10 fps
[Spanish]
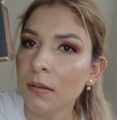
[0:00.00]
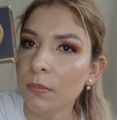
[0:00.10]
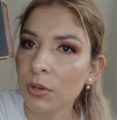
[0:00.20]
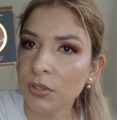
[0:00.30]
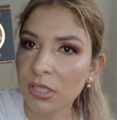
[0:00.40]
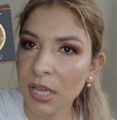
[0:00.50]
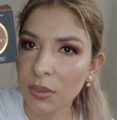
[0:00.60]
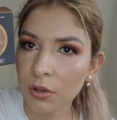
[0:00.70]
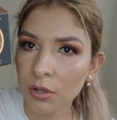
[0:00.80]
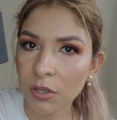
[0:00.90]

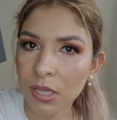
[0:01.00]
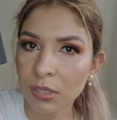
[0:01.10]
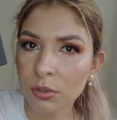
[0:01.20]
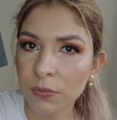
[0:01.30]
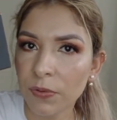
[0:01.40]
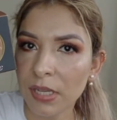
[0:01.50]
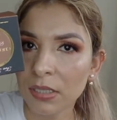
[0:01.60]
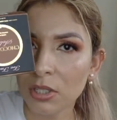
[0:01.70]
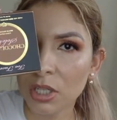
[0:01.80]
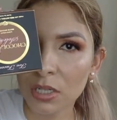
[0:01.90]
bronceador de Too Faced
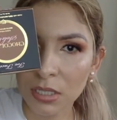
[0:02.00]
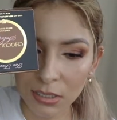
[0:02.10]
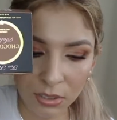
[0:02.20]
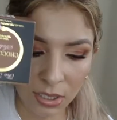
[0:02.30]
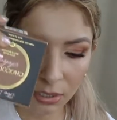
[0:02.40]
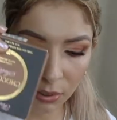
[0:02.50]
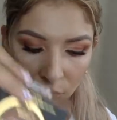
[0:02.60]
de Chocolate Soleil.